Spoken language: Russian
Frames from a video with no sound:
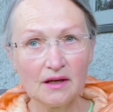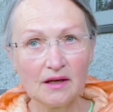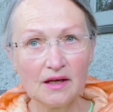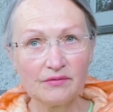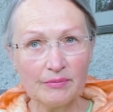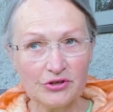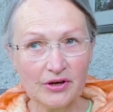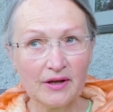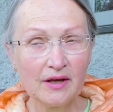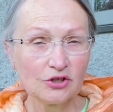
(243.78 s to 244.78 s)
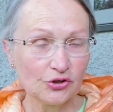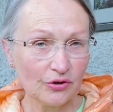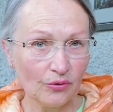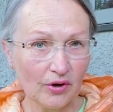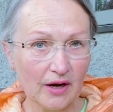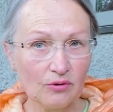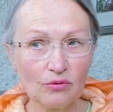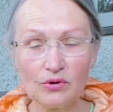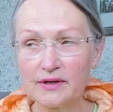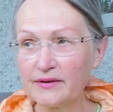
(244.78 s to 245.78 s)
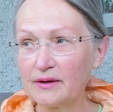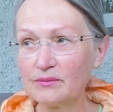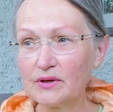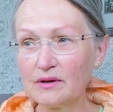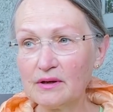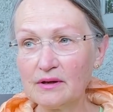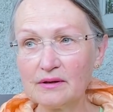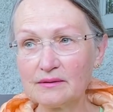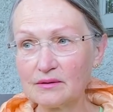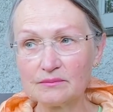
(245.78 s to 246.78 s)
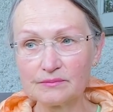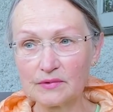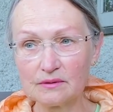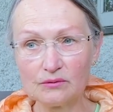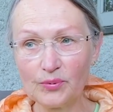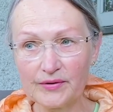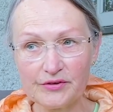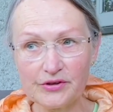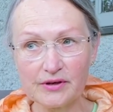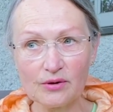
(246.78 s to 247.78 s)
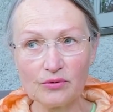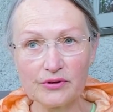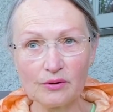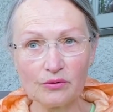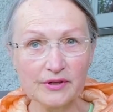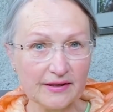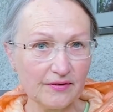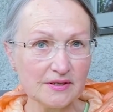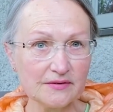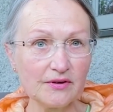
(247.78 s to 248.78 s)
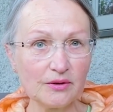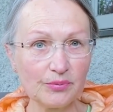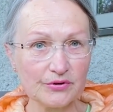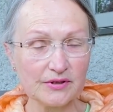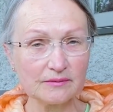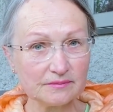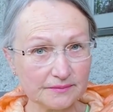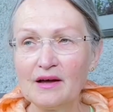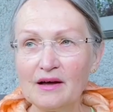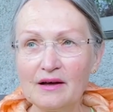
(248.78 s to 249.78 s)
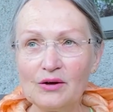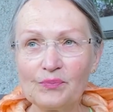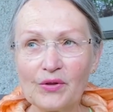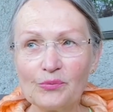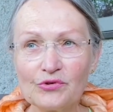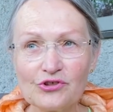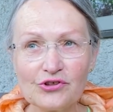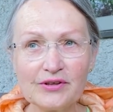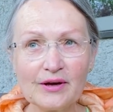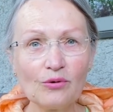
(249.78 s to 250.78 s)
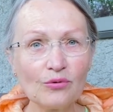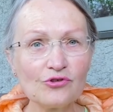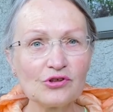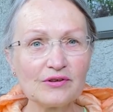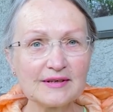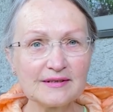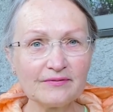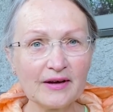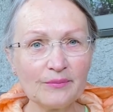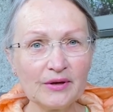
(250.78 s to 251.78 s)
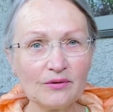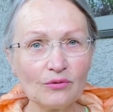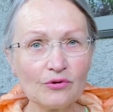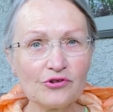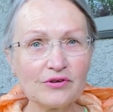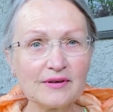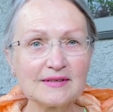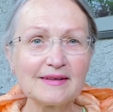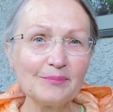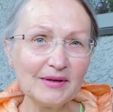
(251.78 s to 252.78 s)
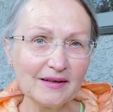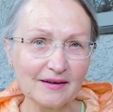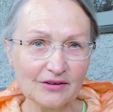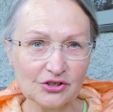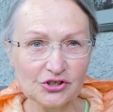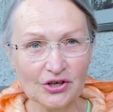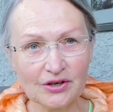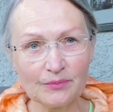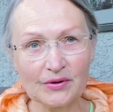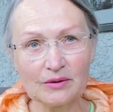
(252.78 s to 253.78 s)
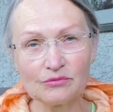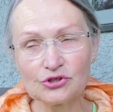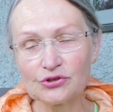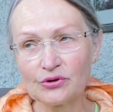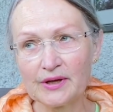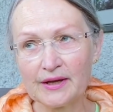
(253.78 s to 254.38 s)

И вообще, что такое король, там, э, э, управитель какой-то? Он ответственный просто. А, мужчина хочет с вами очень стабильных отношений, потому что